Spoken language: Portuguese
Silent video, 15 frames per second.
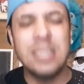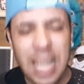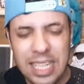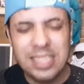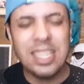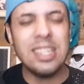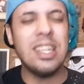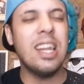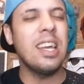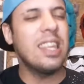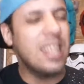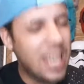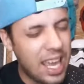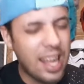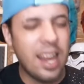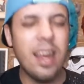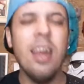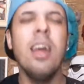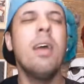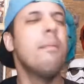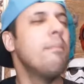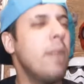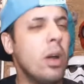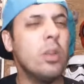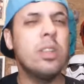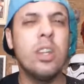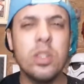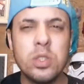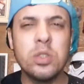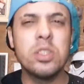dessa tranqueira, meu
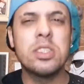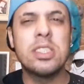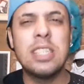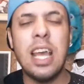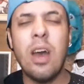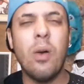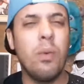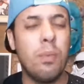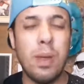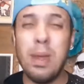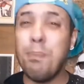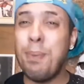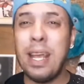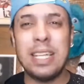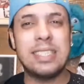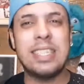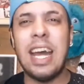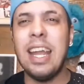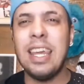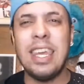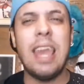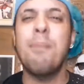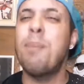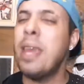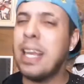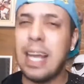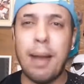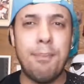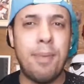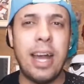Deus do céu, e pensar que é bem
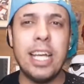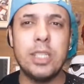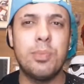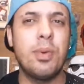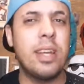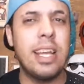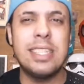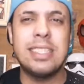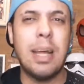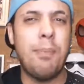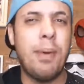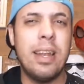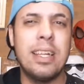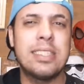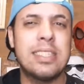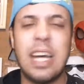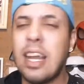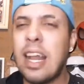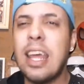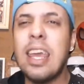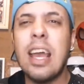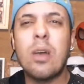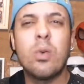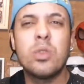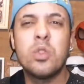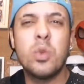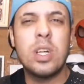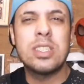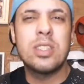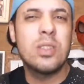capaz, porque está para lançar aí a
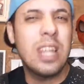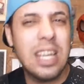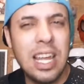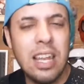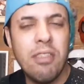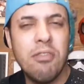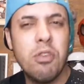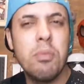continuação daquele